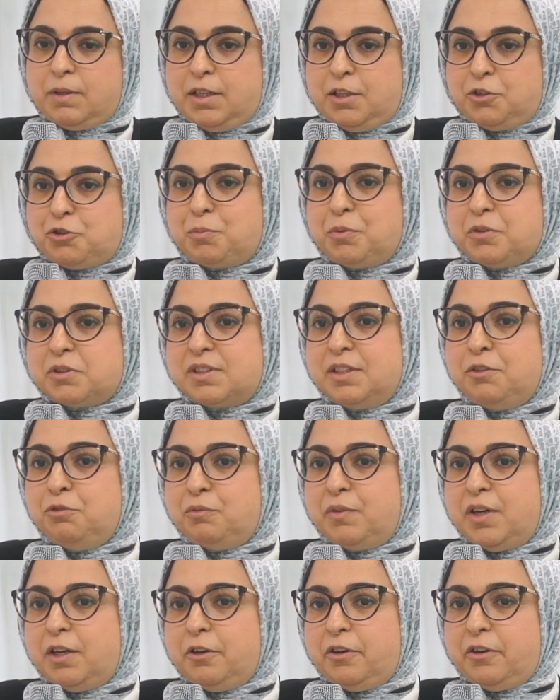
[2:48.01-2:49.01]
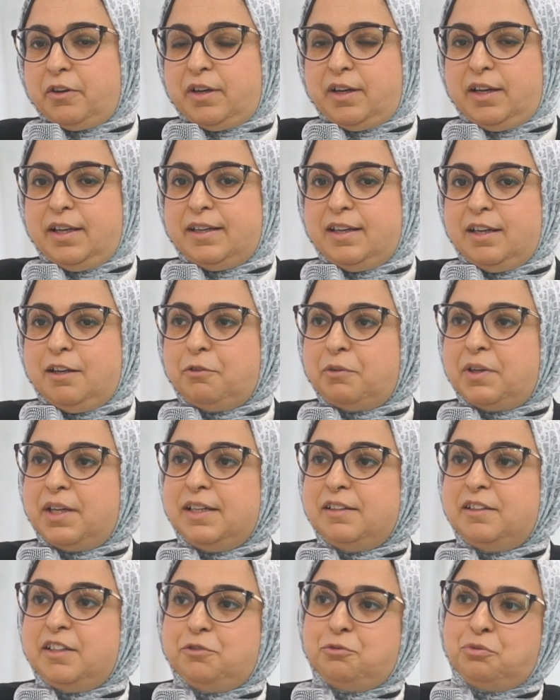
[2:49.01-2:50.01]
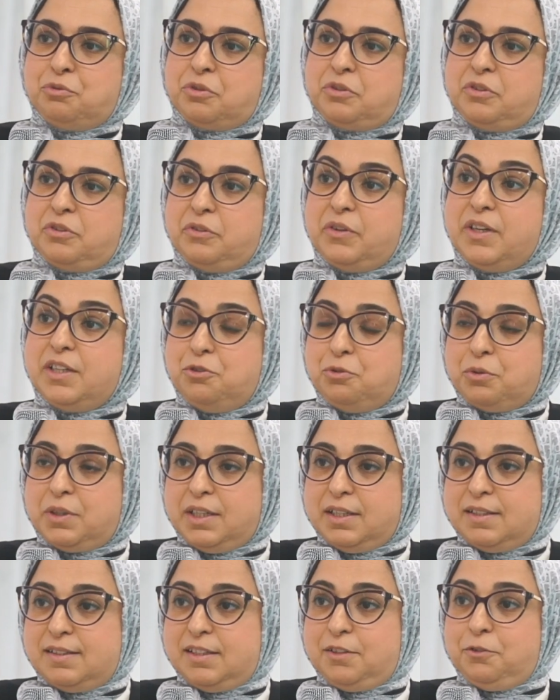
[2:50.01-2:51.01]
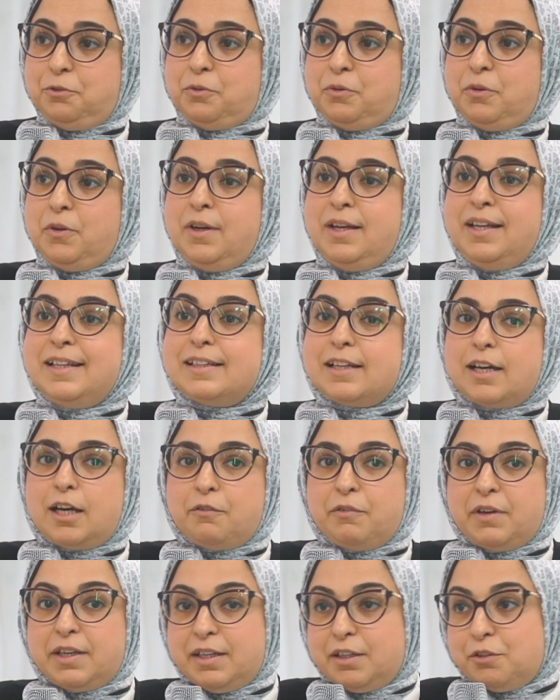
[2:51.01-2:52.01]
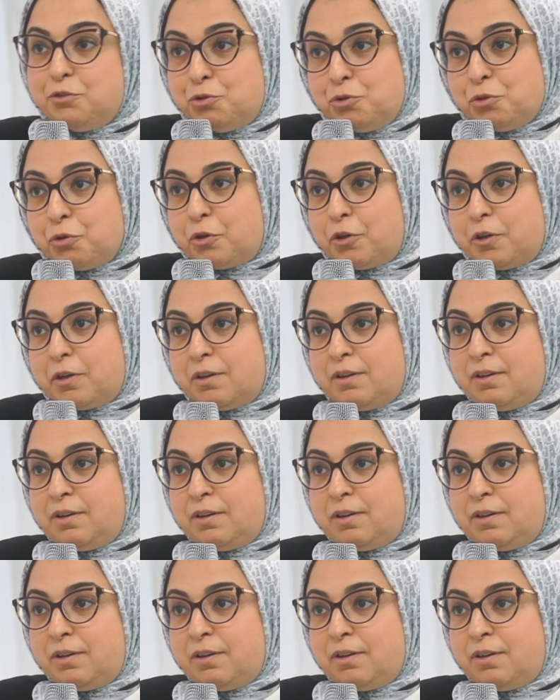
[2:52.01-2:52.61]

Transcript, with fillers: et je pense que c'est une valeur à laquelle on a été tous éduqués, c'est de travailler dur.